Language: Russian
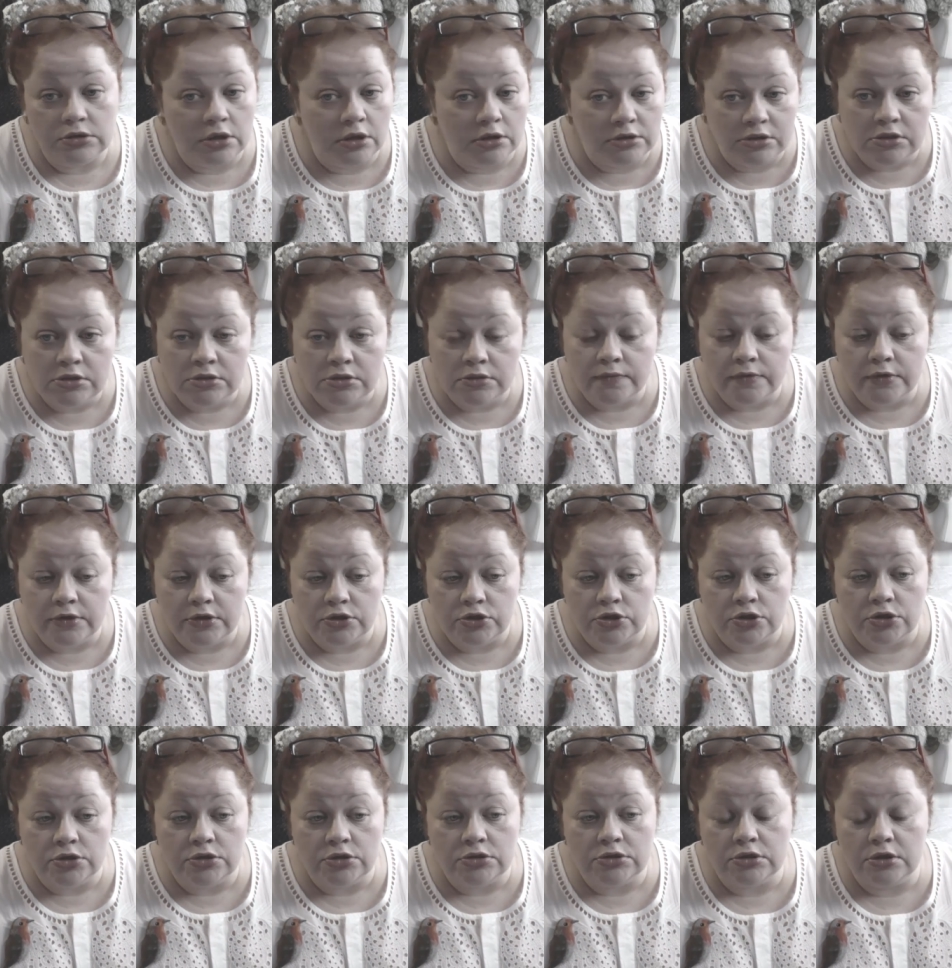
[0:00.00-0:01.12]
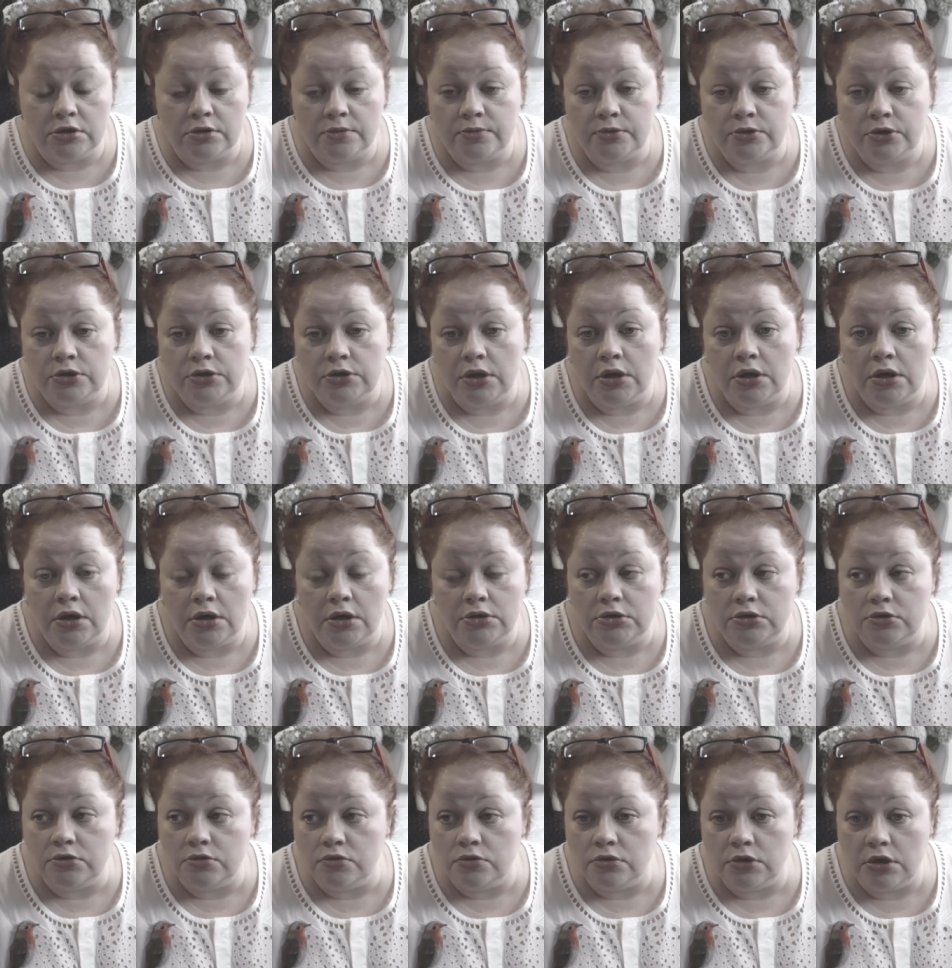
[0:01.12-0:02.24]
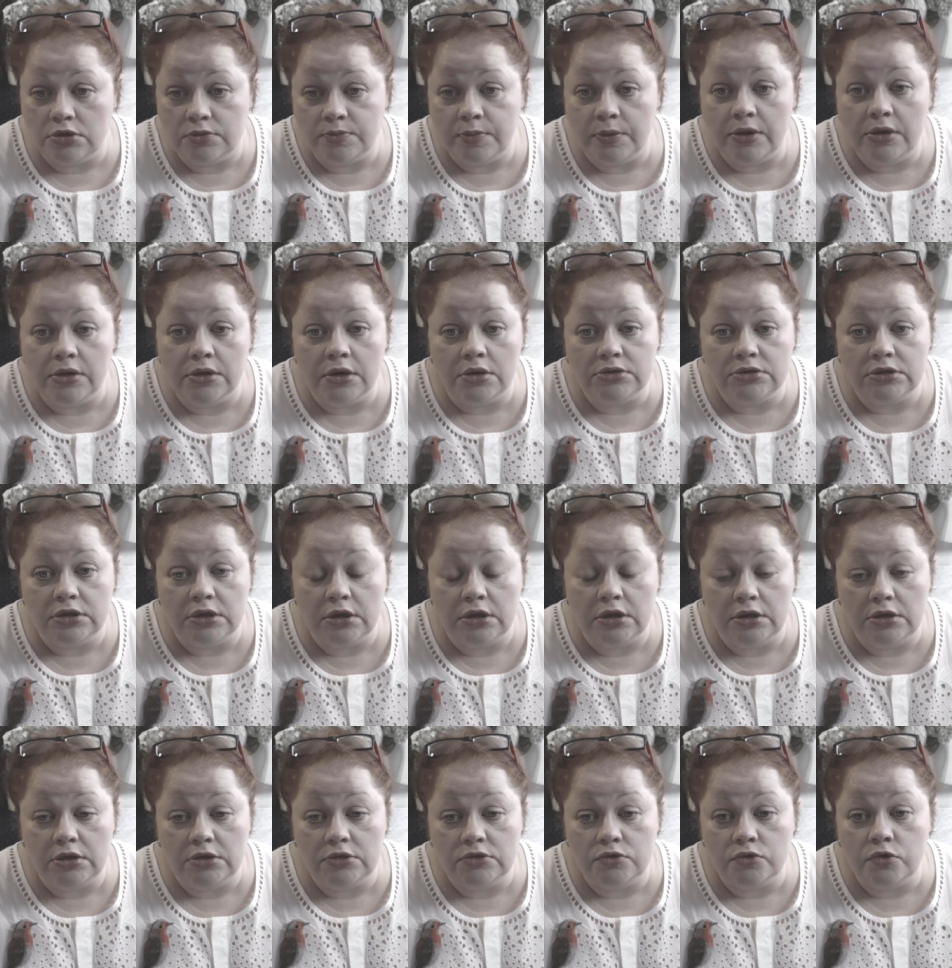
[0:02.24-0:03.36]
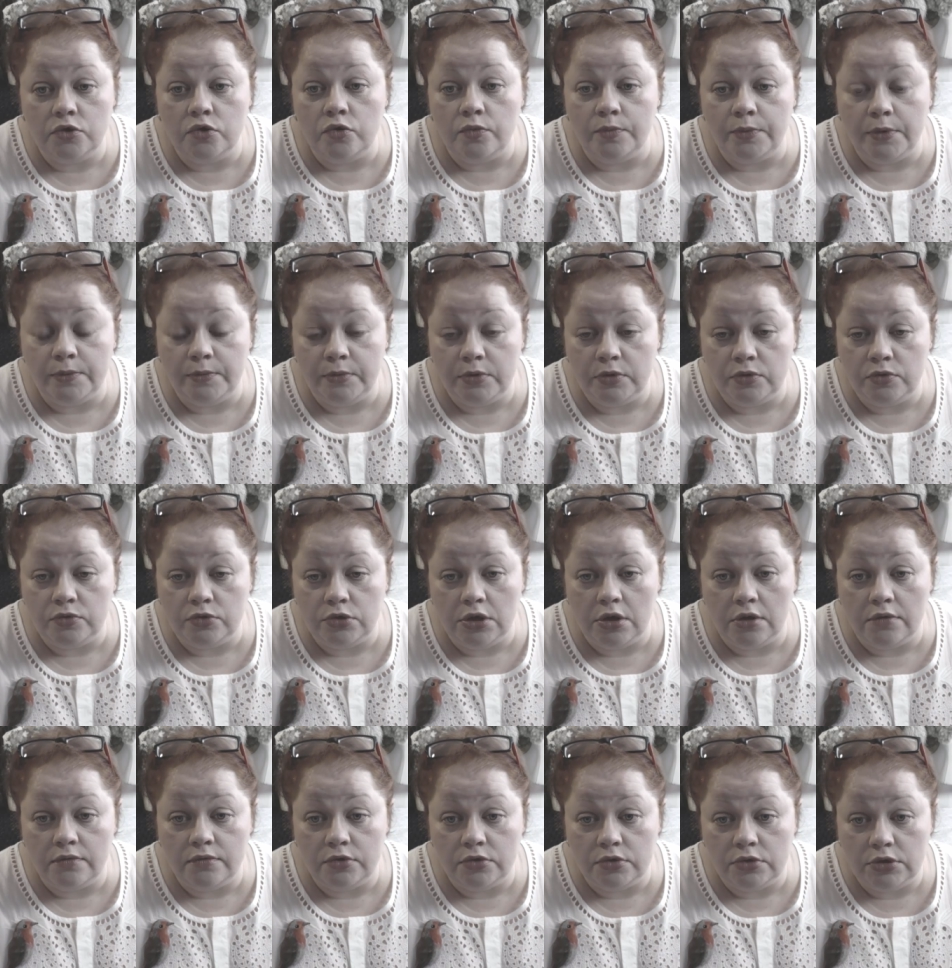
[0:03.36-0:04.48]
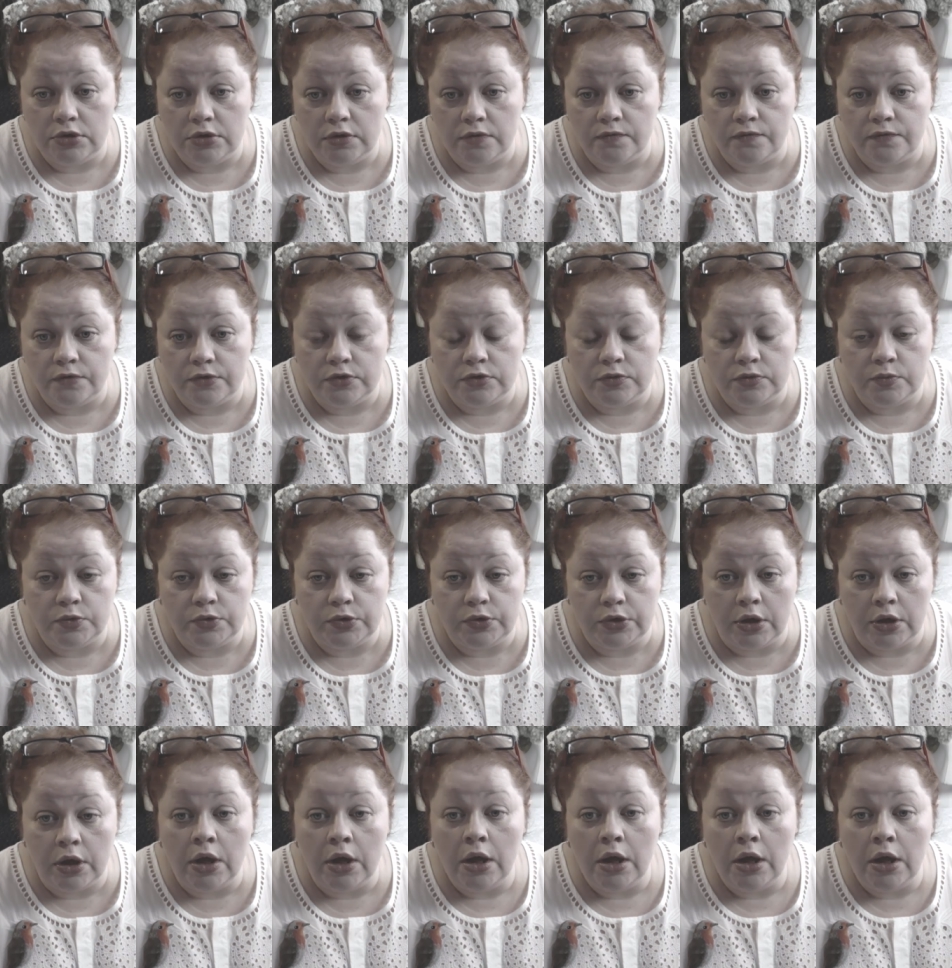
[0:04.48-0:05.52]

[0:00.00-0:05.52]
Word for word: Хотите в личных сообщениях, хотите, у нас прекрасная есть группа «Минутки о войлоке» в Фейсбуке.